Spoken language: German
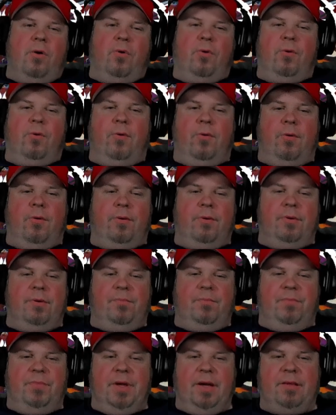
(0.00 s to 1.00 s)

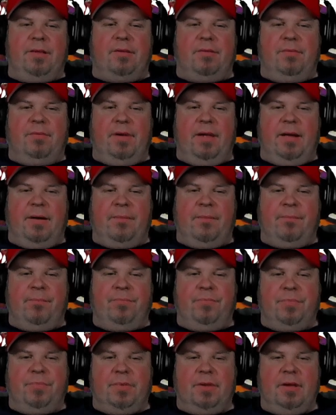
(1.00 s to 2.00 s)
Und
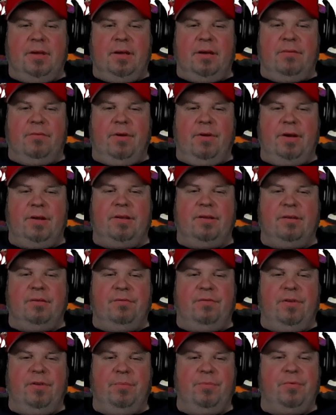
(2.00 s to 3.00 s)
deswegen, weil ich
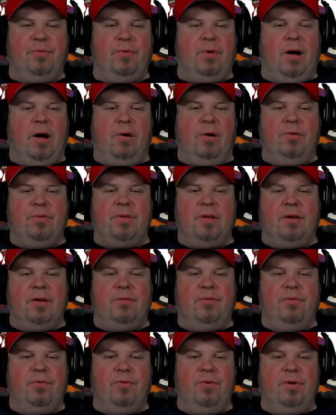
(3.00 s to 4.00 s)
diesen Film so
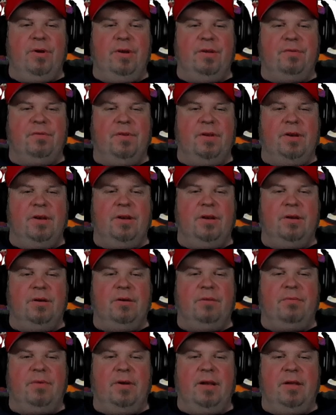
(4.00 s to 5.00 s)
außergewöhnlich
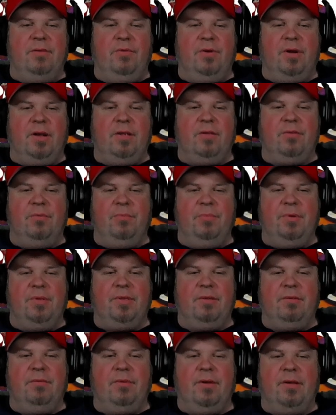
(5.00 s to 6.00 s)
finde, weil da wirklich so ein
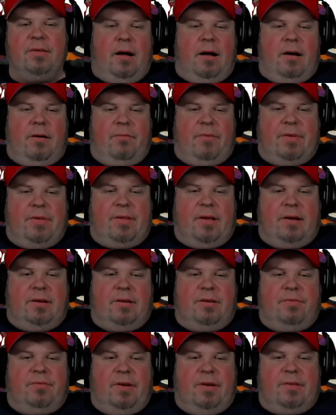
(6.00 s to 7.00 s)
bisschen was, was
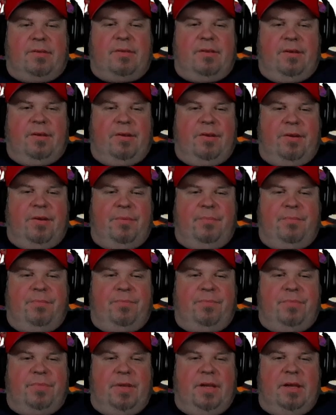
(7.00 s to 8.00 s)
hat, was ähm,
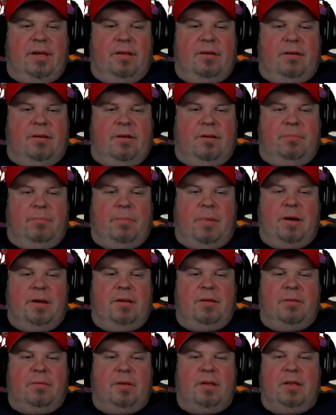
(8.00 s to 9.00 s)
man
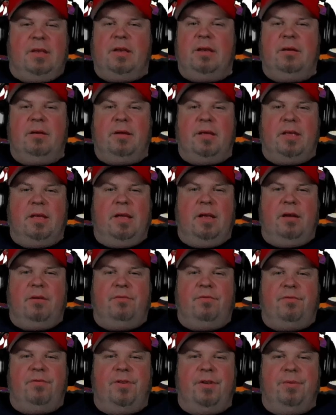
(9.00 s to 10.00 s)
nicht in
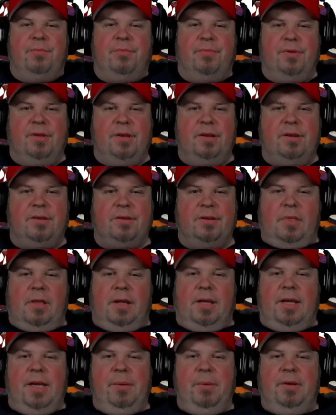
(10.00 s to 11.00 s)
jedem Film sieht,
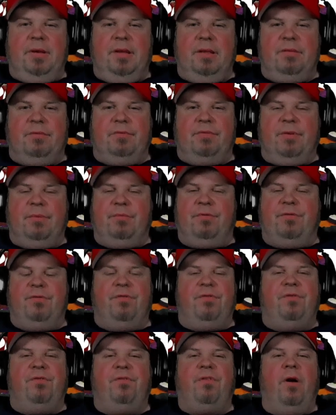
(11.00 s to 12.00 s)
gebe ich diesem Film
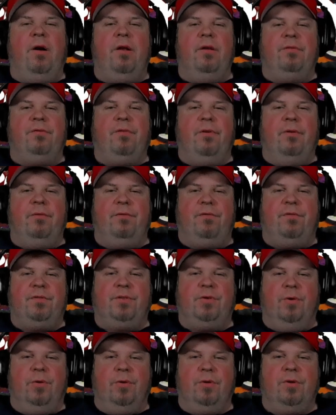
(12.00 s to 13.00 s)
volle fünf
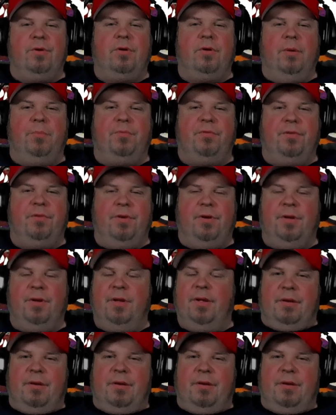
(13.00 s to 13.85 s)
Totenköpfe.